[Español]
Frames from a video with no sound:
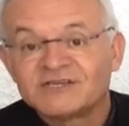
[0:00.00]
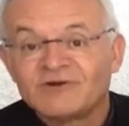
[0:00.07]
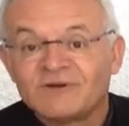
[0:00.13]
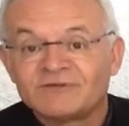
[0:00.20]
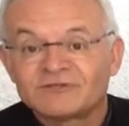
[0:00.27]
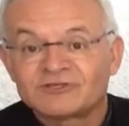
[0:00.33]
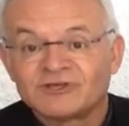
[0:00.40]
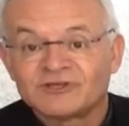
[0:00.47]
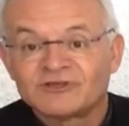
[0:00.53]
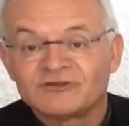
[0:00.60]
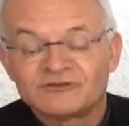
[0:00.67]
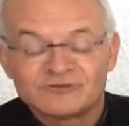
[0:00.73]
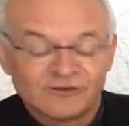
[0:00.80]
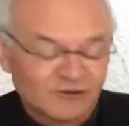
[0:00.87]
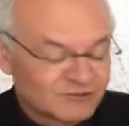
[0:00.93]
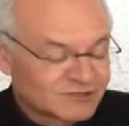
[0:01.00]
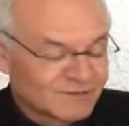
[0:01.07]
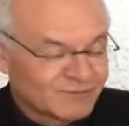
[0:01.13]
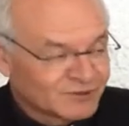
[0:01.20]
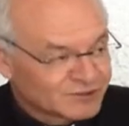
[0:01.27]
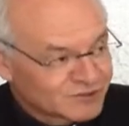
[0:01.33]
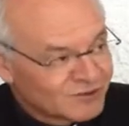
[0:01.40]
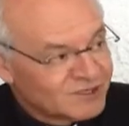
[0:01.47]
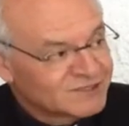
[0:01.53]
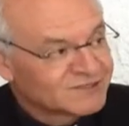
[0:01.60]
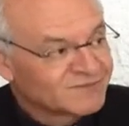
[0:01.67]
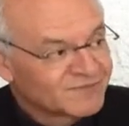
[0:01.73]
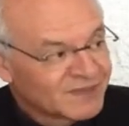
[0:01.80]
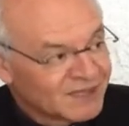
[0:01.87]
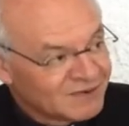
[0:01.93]
digo a vosotros, los
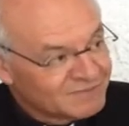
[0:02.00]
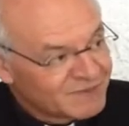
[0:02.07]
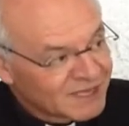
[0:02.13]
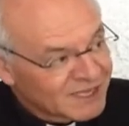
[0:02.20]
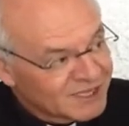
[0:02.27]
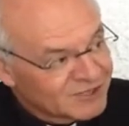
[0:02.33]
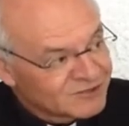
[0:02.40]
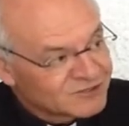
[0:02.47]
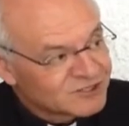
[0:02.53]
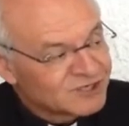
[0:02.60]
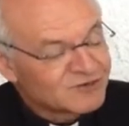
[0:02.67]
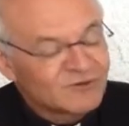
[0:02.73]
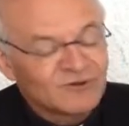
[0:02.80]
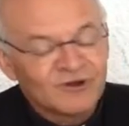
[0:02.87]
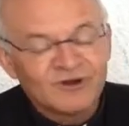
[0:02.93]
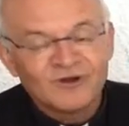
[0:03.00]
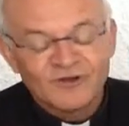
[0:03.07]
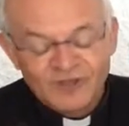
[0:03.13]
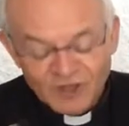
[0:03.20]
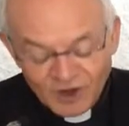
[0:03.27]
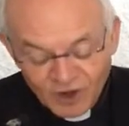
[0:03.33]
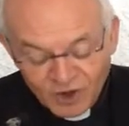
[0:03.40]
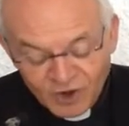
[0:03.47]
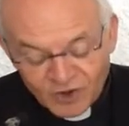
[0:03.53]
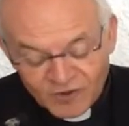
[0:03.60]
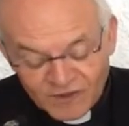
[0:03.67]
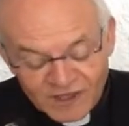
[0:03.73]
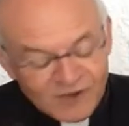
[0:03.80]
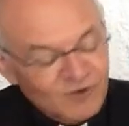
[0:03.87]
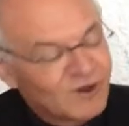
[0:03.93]
apóstoles, el pequeño círculo, lo
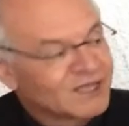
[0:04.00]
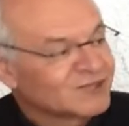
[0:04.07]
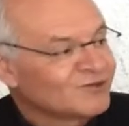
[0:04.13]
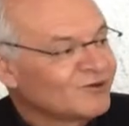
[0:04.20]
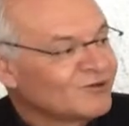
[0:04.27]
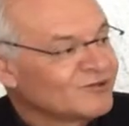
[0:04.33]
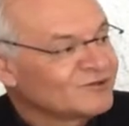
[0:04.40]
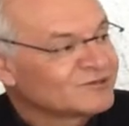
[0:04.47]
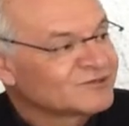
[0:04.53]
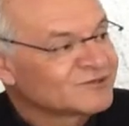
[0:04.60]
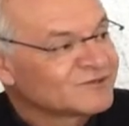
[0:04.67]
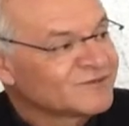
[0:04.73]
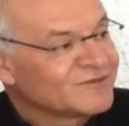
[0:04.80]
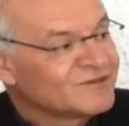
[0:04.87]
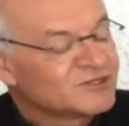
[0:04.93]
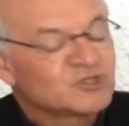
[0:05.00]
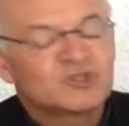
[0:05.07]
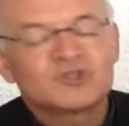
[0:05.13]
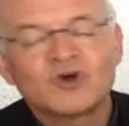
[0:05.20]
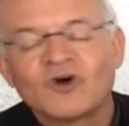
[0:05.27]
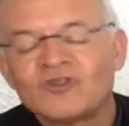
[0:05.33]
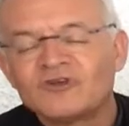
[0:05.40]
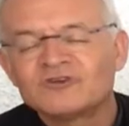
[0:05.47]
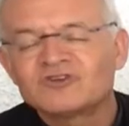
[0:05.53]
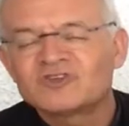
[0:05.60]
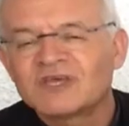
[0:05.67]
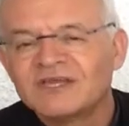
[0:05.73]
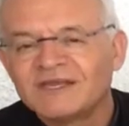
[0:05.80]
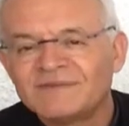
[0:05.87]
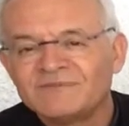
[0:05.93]
digo a todos. Todos
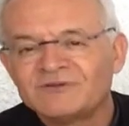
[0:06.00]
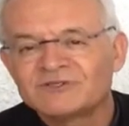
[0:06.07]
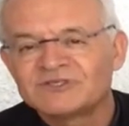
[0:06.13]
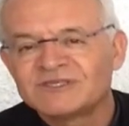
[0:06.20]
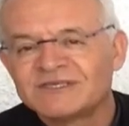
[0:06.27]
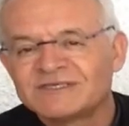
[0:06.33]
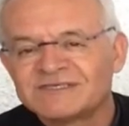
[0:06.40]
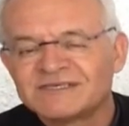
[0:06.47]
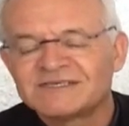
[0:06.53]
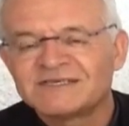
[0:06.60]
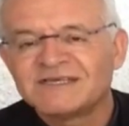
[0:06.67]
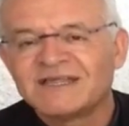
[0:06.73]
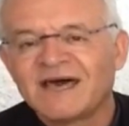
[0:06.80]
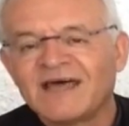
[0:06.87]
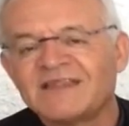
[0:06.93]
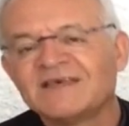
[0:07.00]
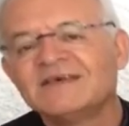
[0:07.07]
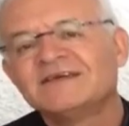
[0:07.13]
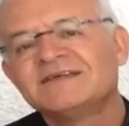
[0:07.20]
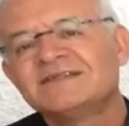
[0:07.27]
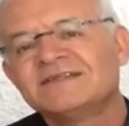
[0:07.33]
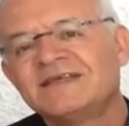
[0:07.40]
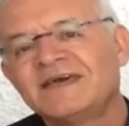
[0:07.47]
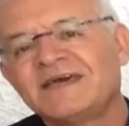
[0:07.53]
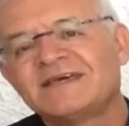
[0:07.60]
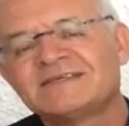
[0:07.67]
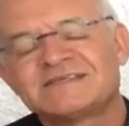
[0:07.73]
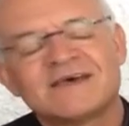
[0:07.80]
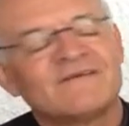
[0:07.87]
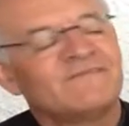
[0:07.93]
tenemos necesidad de
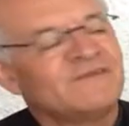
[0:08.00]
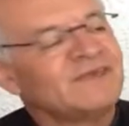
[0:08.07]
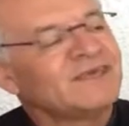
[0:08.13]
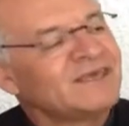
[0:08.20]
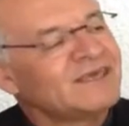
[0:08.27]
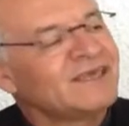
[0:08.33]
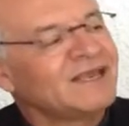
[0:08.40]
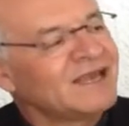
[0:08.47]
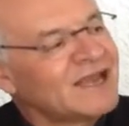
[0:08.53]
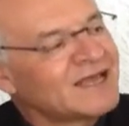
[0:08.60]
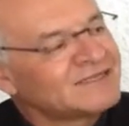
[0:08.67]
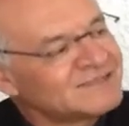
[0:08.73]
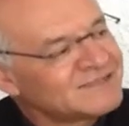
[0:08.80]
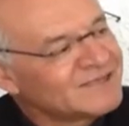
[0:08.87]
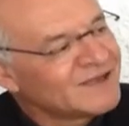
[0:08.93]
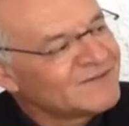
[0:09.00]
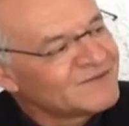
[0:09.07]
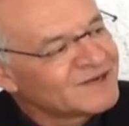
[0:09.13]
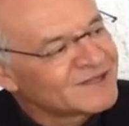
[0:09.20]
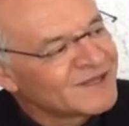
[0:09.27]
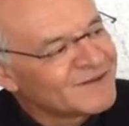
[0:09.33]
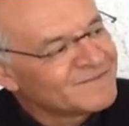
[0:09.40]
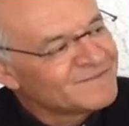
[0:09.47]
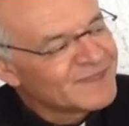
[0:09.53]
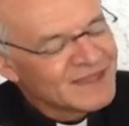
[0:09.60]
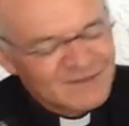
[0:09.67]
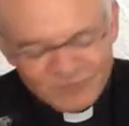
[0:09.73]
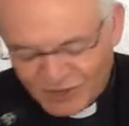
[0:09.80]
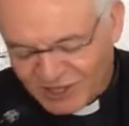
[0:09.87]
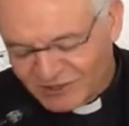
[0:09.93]
esa vigilancia, ¿verdad?
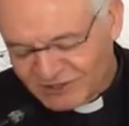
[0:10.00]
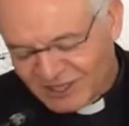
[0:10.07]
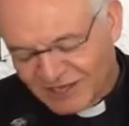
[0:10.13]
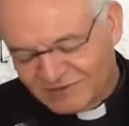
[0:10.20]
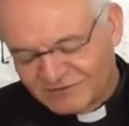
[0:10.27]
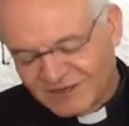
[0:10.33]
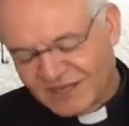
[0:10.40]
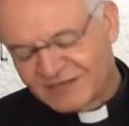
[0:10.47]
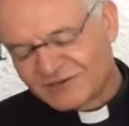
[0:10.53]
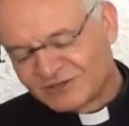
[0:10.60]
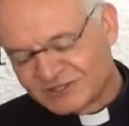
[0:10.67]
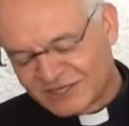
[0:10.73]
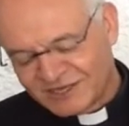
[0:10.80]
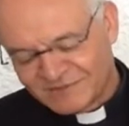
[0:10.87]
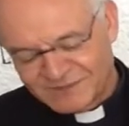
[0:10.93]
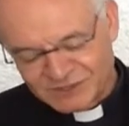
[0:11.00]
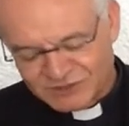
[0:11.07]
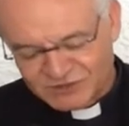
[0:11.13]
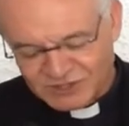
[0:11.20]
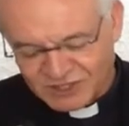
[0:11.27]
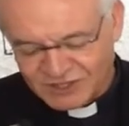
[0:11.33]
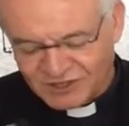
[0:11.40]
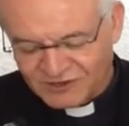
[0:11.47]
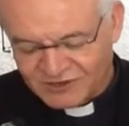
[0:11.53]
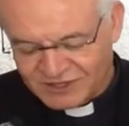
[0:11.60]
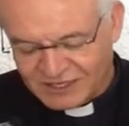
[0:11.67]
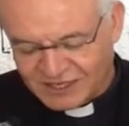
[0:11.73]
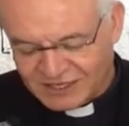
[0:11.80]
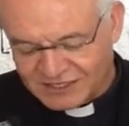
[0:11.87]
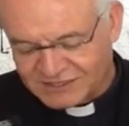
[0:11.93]
Voy a contar una cosa que me sucedió en
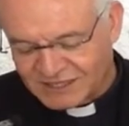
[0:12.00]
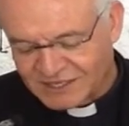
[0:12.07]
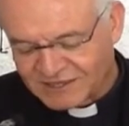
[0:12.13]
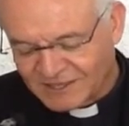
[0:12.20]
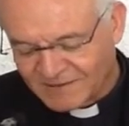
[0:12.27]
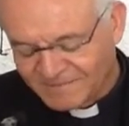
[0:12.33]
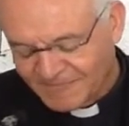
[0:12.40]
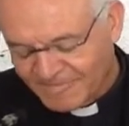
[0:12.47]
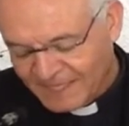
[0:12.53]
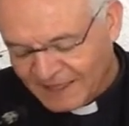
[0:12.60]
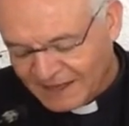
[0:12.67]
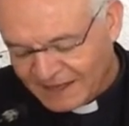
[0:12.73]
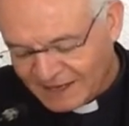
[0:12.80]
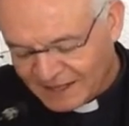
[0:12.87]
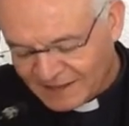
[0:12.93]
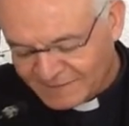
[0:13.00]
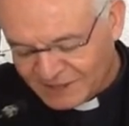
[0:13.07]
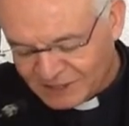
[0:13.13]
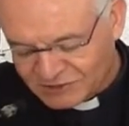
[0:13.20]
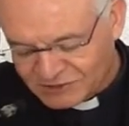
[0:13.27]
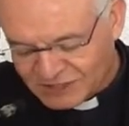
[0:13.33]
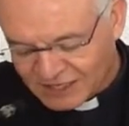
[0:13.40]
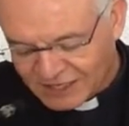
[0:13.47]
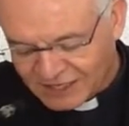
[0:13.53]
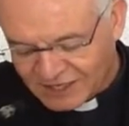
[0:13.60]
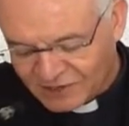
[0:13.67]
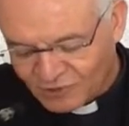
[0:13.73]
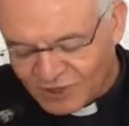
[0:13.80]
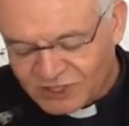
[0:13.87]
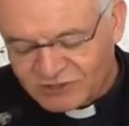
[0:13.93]
Tierra Santa, nada menos que en
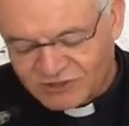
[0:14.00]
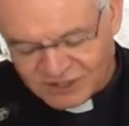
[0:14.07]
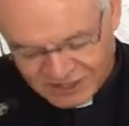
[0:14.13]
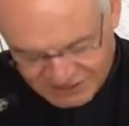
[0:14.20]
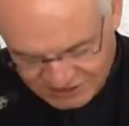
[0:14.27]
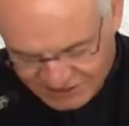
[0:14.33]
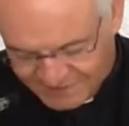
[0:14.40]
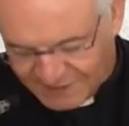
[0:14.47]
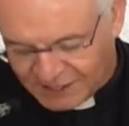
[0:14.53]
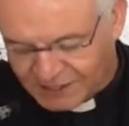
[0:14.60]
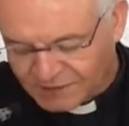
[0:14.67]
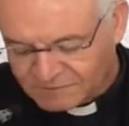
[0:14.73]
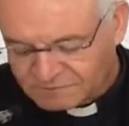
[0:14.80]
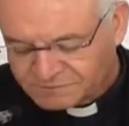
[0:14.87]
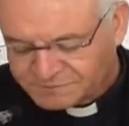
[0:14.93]
el huerto de Getsemaní.